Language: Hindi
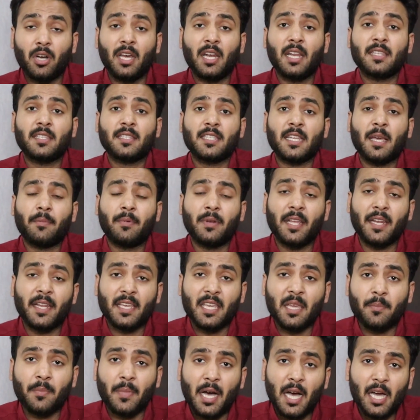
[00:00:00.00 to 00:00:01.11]
गलत स्टेप
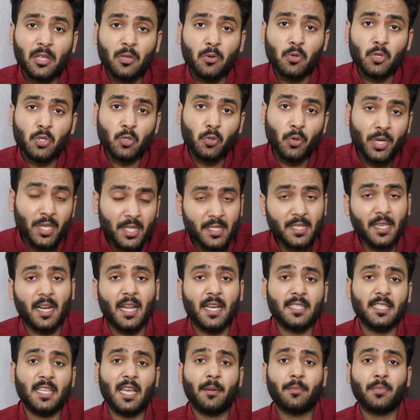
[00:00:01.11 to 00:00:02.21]
लेने के बाद उसको इस
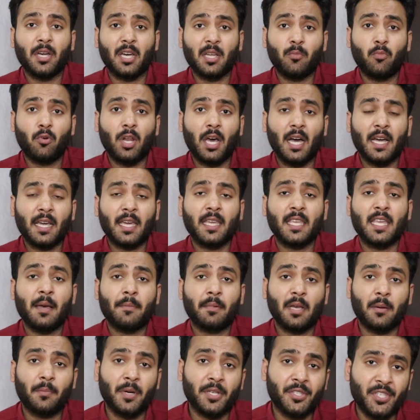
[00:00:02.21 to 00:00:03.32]
तरह से आप घर बुला के या
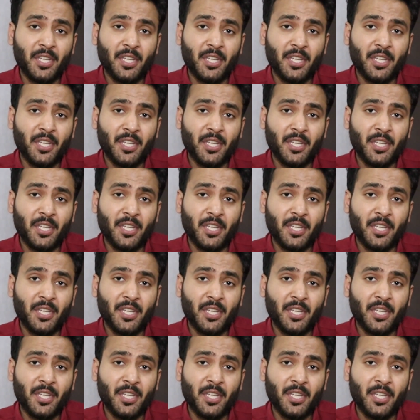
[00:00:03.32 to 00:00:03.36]
आपका